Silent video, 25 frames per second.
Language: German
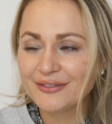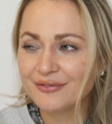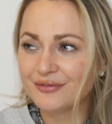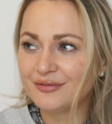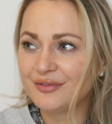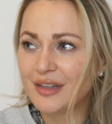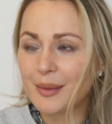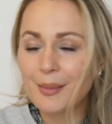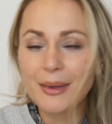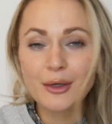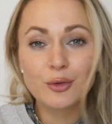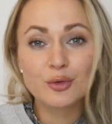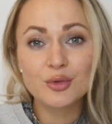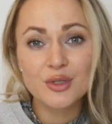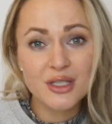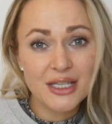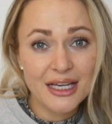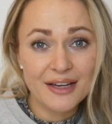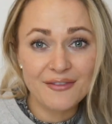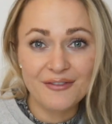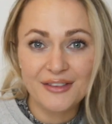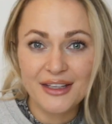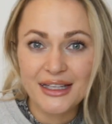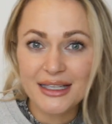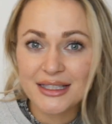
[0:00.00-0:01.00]
wenn man
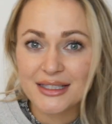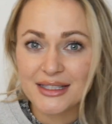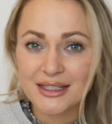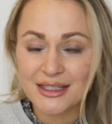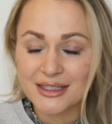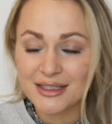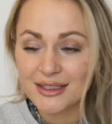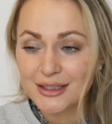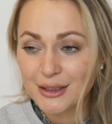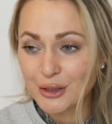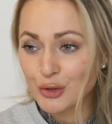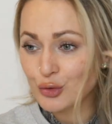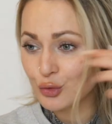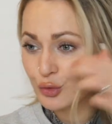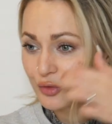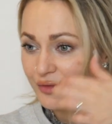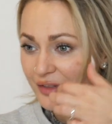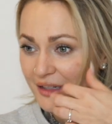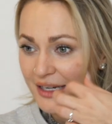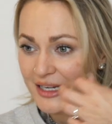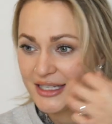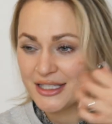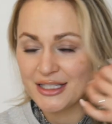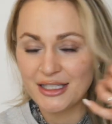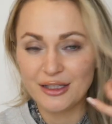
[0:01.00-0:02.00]
unterwegs ist und
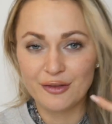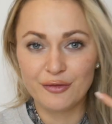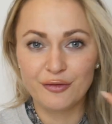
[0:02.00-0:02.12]
vielleicht hier